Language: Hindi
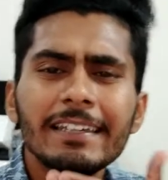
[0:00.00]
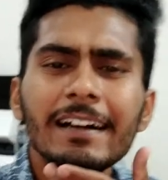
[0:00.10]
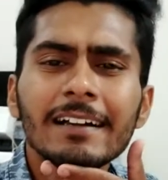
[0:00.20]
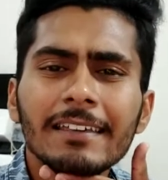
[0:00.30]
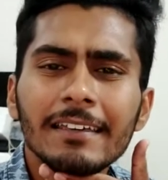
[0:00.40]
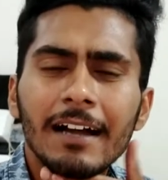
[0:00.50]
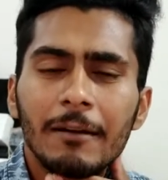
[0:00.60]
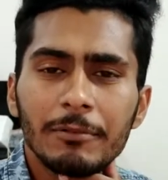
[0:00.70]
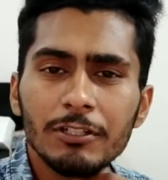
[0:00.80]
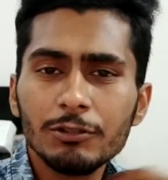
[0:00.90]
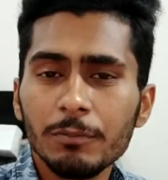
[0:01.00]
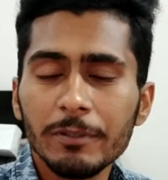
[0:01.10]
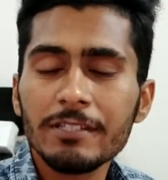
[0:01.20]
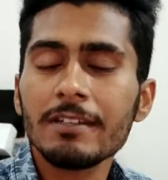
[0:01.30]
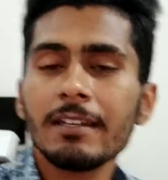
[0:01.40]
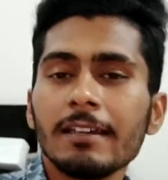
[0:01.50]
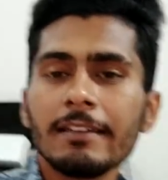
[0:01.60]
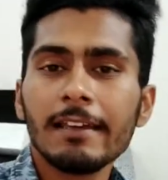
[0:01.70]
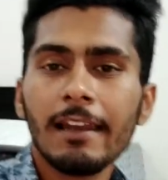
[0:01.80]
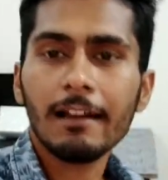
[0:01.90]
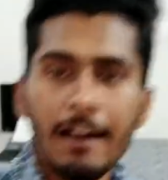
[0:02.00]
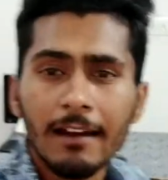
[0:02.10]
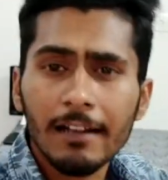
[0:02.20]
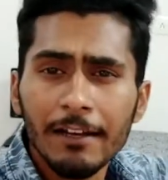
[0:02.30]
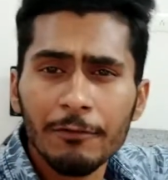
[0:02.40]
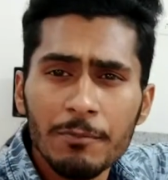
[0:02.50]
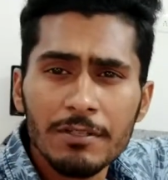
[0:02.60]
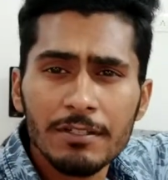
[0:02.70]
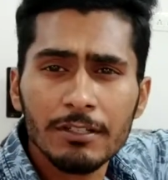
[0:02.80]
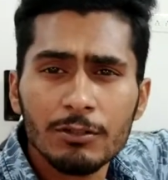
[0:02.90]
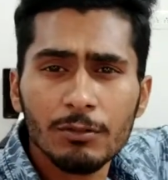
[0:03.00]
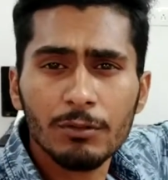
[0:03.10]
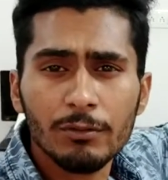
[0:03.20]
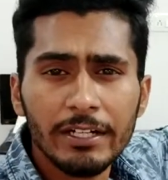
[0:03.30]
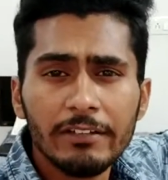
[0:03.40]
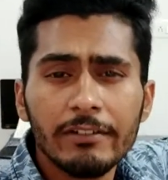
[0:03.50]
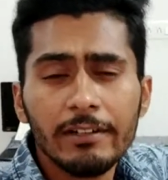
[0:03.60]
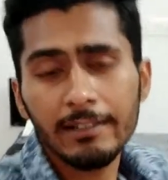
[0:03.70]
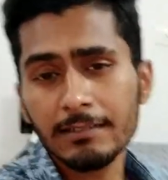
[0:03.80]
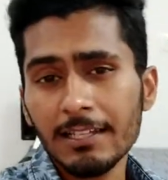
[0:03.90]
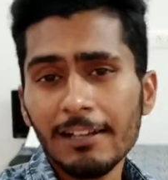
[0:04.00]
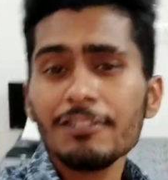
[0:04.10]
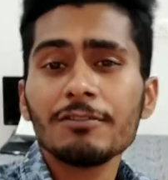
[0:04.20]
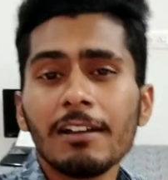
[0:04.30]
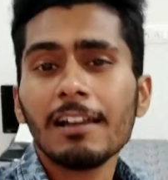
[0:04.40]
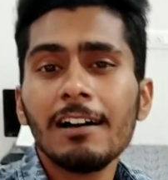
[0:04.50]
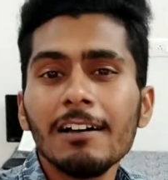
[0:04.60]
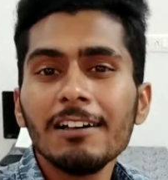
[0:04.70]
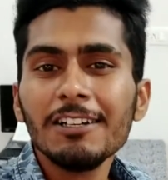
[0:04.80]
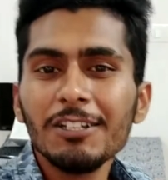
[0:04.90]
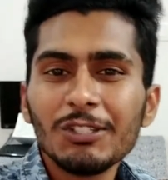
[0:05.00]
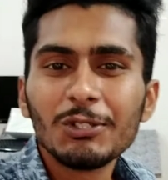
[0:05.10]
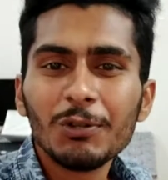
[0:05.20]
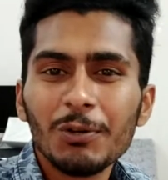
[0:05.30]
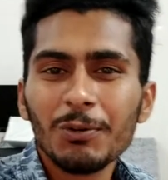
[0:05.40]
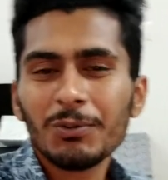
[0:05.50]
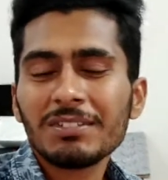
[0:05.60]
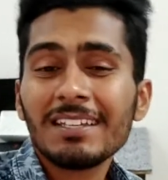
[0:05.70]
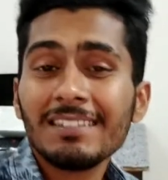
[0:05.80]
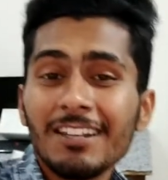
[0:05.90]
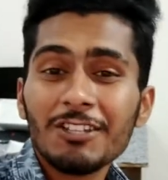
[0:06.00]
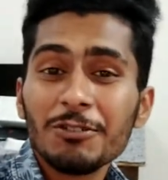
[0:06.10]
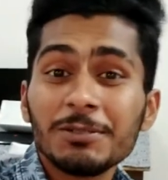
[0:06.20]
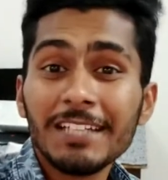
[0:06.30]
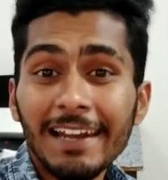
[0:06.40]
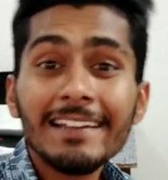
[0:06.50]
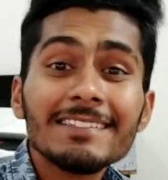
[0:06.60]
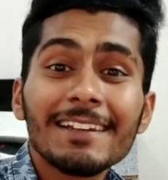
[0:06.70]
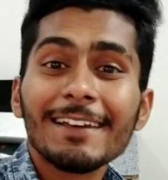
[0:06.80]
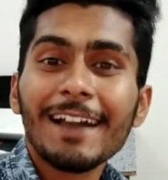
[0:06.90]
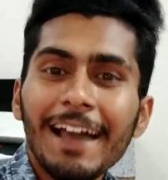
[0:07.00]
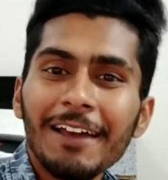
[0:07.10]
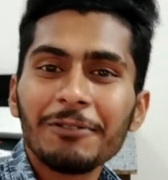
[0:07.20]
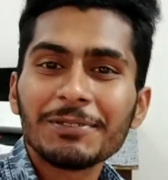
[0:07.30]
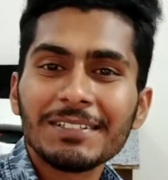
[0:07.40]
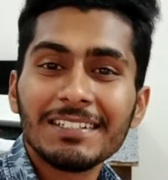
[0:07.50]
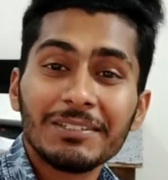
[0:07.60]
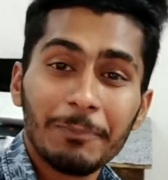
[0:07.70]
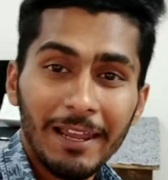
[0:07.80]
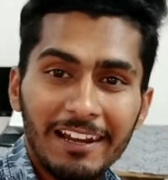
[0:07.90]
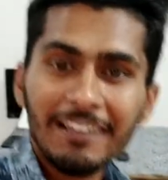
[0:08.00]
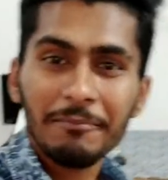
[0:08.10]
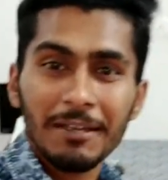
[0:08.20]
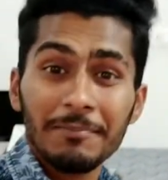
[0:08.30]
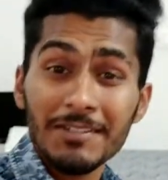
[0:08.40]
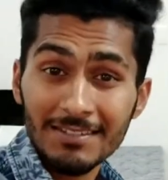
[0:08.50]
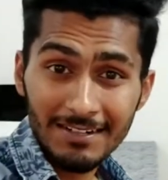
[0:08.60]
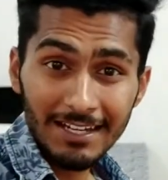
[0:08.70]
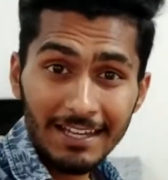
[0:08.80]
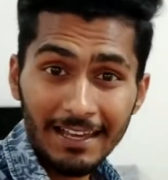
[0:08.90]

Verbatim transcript: किया कि आपने जो पीछे ये लगा रखा है वो पीछे जो 21 डेज चैलेंज वाला तो उसके अंदर जो चैलेंज लिखा है उसकी स्पेलिंग में मिस्टेक